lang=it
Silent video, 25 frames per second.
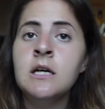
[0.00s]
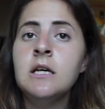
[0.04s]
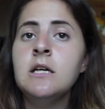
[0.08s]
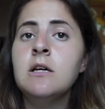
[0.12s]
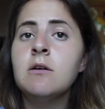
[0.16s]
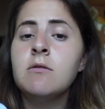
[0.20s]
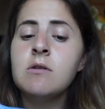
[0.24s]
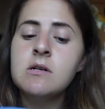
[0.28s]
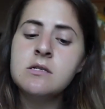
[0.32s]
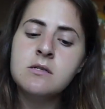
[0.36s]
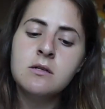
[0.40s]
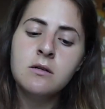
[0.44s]

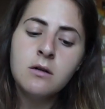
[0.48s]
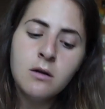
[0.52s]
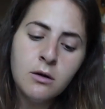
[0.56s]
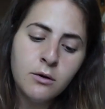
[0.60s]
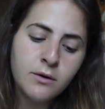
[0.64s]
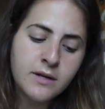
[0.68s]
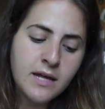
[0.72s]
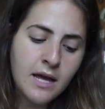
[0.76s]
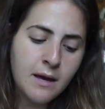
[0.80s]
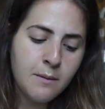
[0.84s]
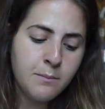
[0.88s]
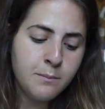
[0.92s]
io questo non
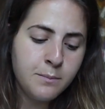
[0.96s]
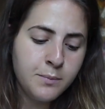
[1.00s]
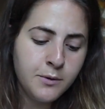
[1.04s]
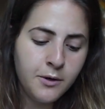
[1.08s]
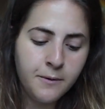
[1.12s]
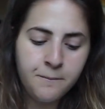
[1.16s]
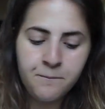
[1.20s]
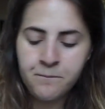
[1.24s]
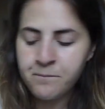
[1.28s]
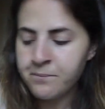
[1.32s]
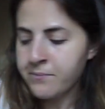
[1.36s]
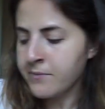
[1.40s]
lo
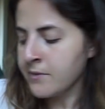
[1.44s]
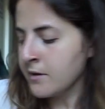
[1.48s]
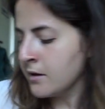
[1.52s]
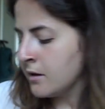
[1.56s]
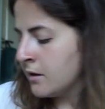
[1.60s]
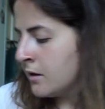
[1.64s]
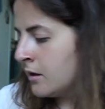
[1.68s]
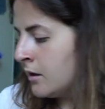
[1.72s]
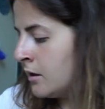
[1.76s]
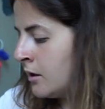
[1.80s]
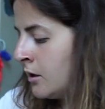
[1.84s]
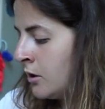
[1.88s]
riempio
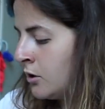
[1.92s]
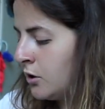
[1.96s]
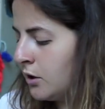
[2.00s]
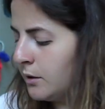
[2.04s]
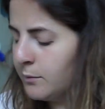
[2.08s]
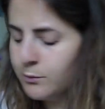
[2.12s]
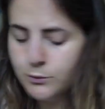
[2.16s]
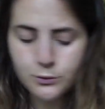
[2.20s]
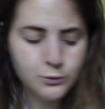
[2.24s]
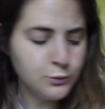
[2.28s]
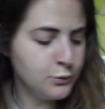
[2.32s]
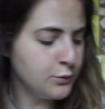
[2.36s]

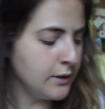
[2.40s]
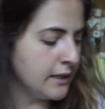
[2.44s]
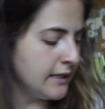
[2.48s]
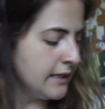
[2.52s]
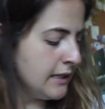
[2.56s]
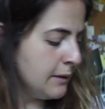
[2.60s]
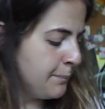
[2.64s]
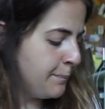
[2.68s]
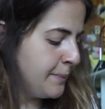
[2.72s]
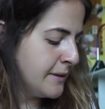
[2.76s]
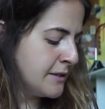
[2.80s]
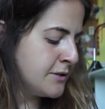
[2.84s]
comunque
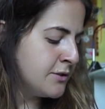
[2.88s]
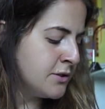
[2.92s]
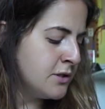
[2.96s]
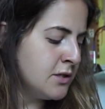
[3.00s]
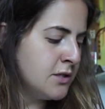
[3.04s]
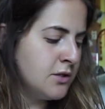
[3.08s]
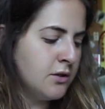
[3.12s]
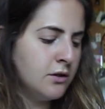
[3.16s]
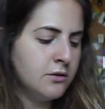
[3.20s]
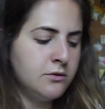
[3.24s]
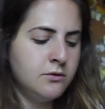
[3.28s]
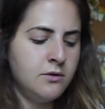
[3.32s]
il pezzo
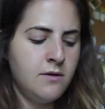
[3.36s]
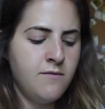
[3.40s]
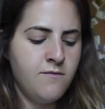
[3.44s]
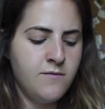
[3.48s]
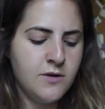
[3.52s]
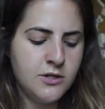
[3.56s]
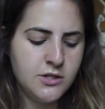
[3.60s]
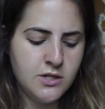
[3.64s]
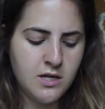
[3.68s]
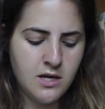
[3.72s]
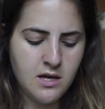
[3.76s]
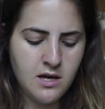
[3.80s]
di sotto
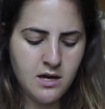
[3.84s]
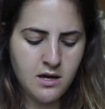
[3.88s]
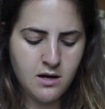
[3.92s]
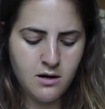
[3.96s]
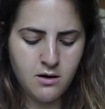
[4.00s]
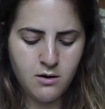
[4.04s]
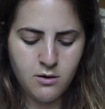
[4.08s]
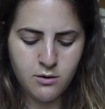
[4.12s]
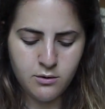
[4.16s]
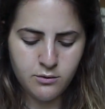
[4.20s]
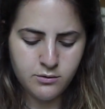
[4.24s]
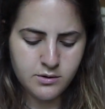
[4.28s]
invece
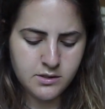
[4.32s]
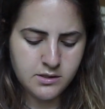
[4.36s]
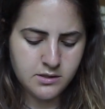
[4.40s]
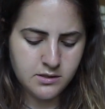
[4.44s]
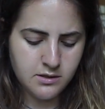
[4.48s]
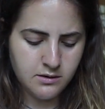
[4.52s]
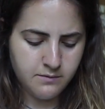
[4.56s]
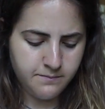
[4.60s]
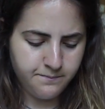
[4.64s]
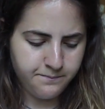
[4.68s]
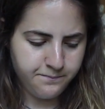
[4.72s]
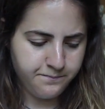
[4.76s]
è
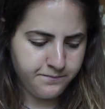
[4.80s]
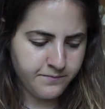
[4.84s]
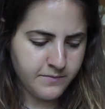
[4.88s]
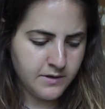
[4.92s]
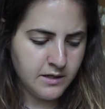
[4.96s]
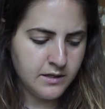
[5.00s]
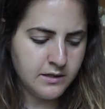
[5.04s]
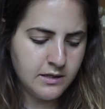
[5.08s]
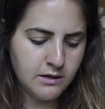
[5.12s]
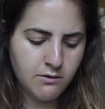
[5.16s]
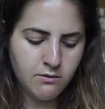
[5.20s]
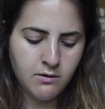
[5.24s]
così
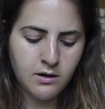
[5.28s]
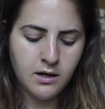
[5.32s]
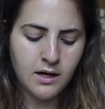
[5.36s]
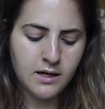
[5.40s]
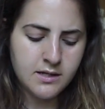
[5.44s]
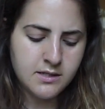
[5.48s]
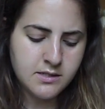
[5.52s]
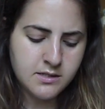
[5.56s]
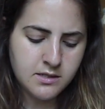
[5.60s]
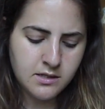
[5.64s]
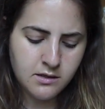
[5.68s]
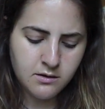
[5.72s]
ed è un
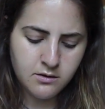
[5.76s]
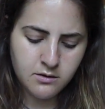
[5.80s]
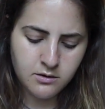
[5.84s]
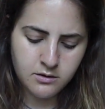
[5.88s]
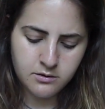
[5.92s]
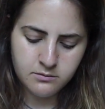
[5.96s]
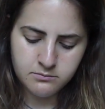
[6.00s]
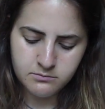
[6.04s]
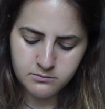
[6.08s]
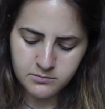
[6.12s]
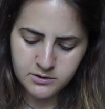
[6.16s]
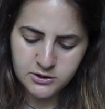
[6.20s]

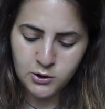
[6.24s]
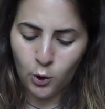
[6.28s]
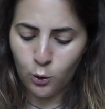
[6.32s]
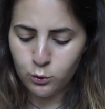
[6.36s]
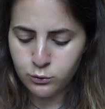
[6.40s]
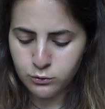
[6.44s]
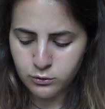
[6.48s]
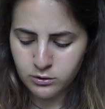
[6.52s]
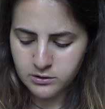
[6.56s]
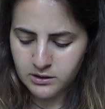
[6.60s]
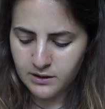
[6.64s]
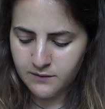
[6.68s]
classico
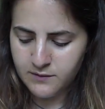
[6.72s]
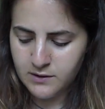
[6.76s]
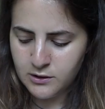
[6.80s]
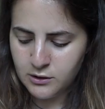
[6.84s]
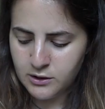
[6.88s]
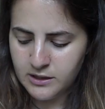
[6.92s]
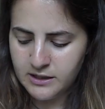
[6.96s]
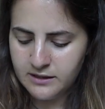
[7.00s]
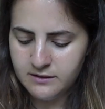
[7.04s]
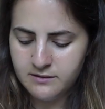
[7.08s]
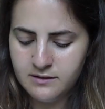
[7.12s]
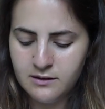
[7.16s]
sotto, tra
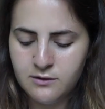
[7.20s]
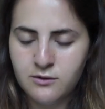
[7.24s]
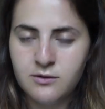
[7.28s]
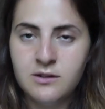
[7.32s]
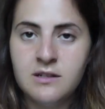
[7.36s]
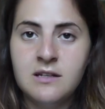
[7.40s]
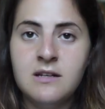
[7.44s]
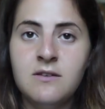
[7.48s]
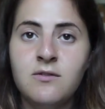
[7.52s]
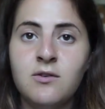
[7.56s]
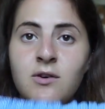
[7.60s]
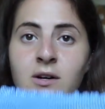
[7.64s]
virgolette,
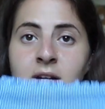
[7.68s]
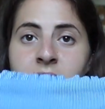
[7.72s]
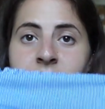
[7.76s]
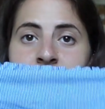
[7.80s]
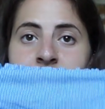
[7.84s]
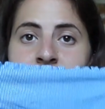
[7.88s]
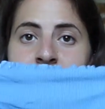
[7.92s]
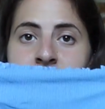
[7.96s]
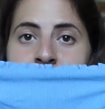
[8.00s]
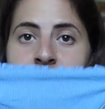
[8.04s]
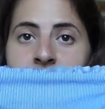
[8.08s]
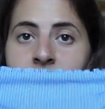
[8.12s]
con i
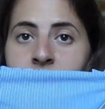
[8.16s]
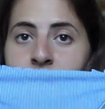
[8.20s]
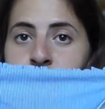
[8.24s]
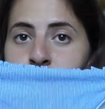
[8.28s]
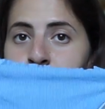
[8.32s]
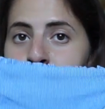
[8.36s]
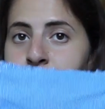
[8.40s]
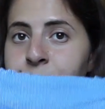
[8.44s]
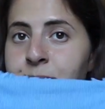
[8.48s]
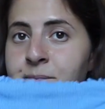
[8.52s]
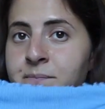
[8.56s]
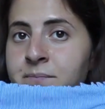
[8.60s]
fiocchetti di lato.